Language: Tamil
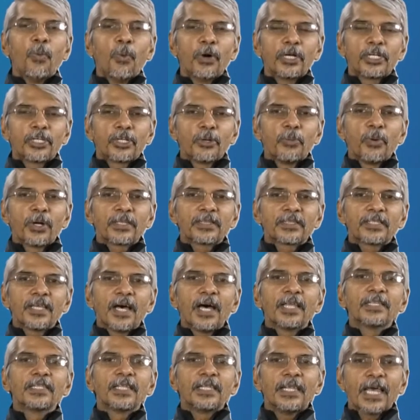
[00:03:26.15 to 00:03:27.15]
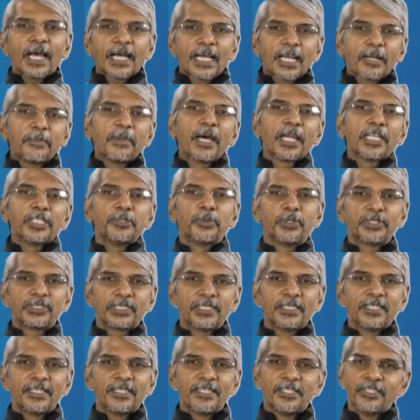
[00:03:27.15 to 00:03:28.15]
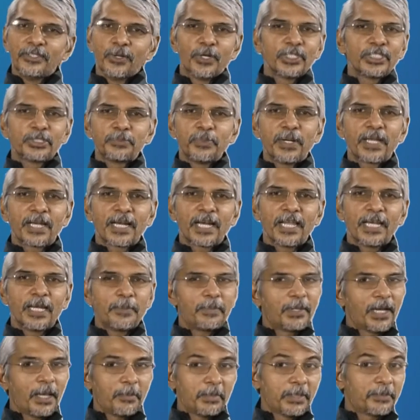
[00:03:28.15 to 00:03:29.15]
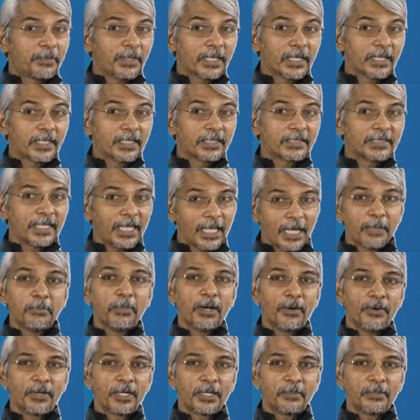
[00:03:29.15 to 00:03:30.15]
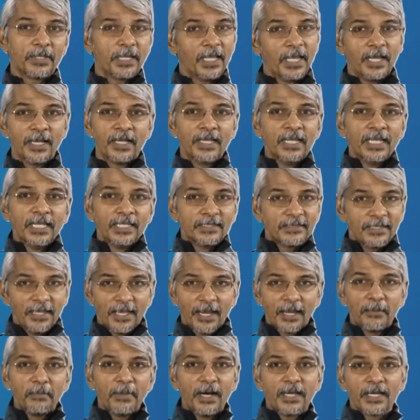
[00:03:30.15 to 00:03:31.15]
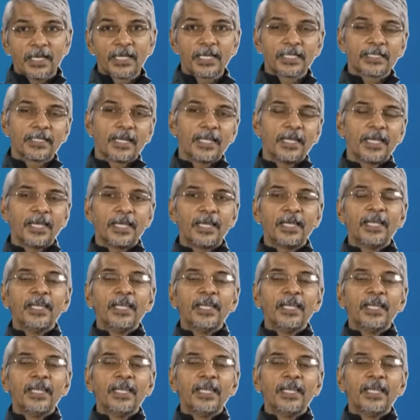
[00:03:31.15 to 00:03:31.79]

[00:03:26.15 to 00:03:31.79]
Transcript: ஒட்டுமொத்த அந்த நகரமே அழிஞ்சு போச்சு யோசிச்சு பாருங்களேன் இப்போ நம்ம இருக்கிறது சேலம் மாவட்டம் இல்லையா சேலம் மாநகரத்தில்